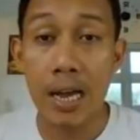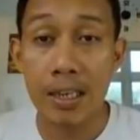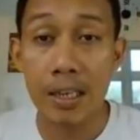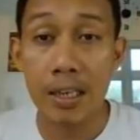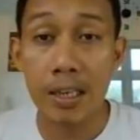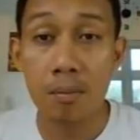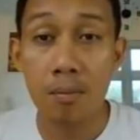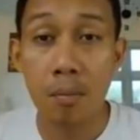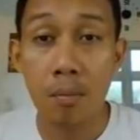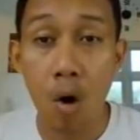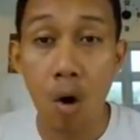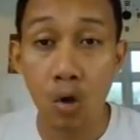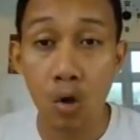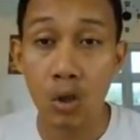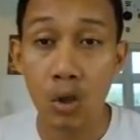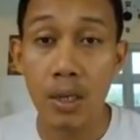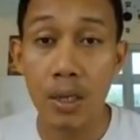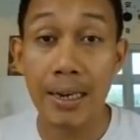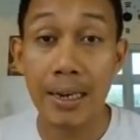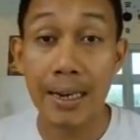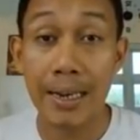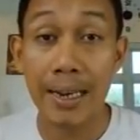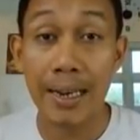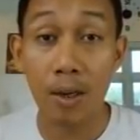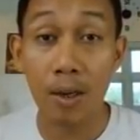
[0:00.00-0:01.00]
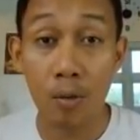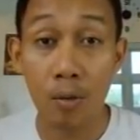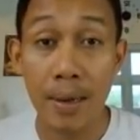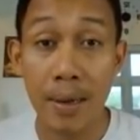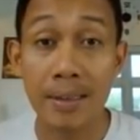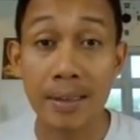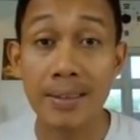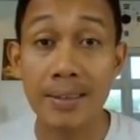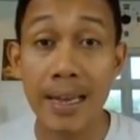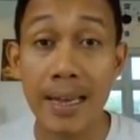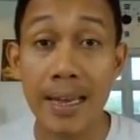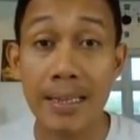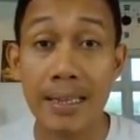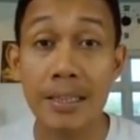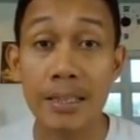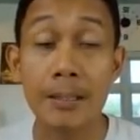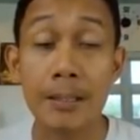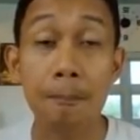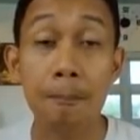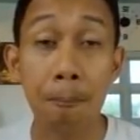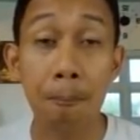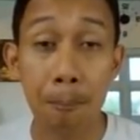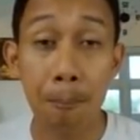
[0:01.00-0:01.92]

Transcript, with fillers: aking most recommended